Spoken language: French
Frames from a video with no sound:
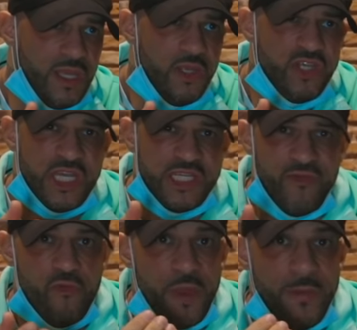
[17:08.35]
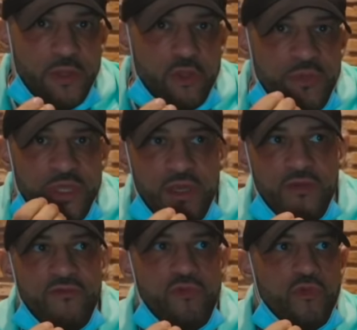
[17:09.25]
Et une charge qui va vous permettre de
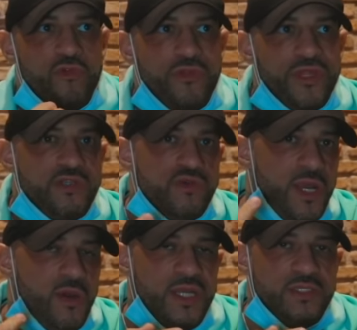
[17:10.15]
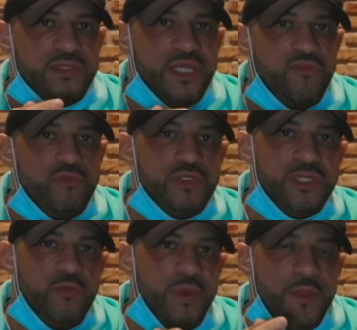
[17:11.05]
bien vous concentrer sur la relation cerveau-muscle,
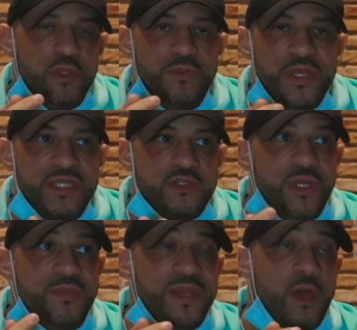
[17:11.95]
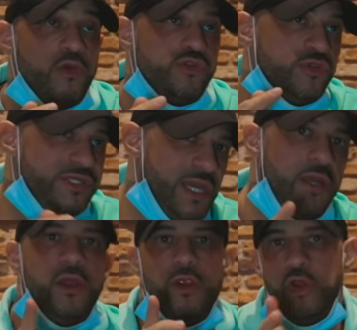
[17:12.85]
qui va vous permettre de bien isoler, bien ressentir
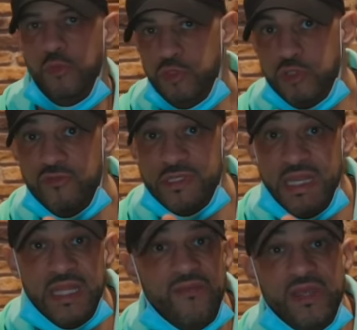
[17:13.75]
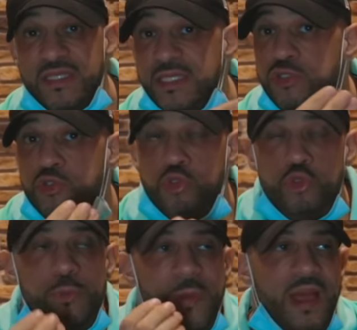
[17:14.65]
le muscle que vous allez travailler. C'est
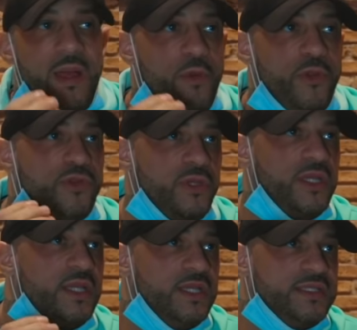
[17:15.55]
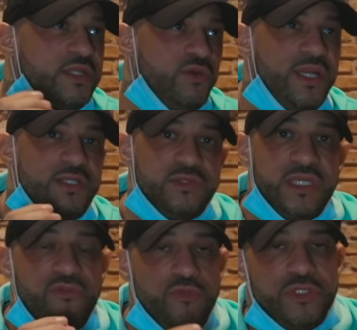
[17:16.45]
super important cette relation
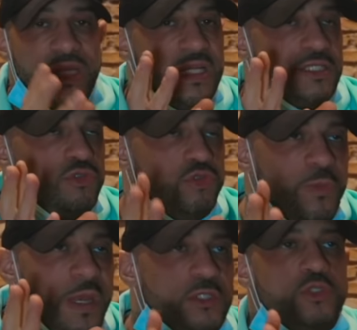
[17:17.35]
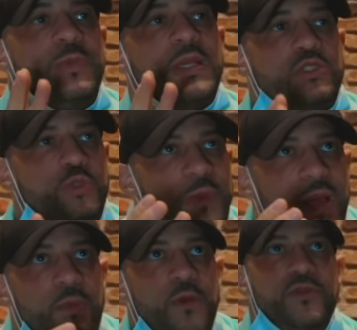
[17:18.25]
cerveau-muscle, elle est super, super,
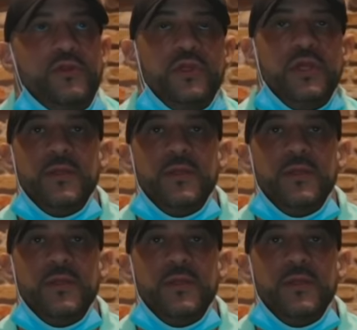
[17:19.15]
super importante.